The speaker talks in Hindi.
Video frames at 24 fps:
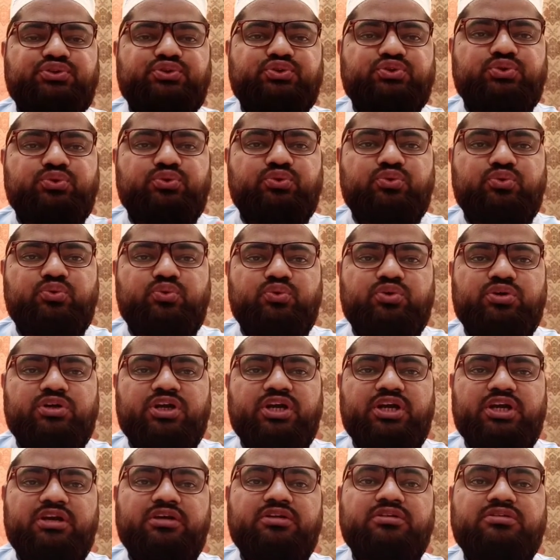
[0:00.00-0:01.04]
शुरू
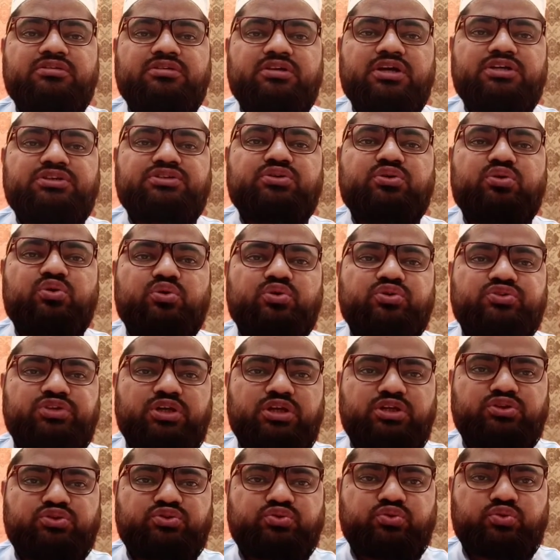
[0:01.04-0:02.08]
के दस
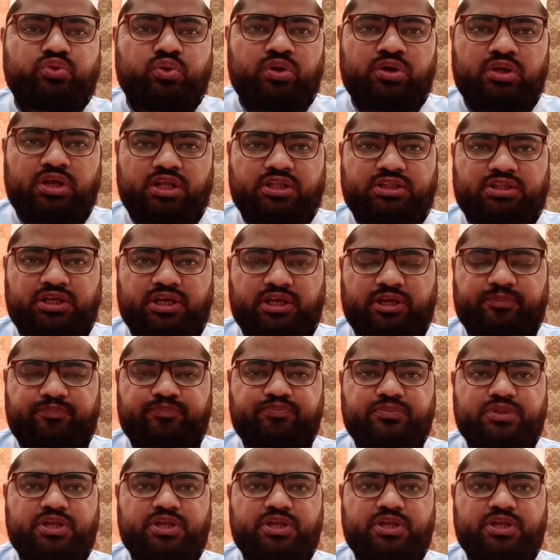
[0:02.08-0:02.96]
रोज़े सुन्नत हैं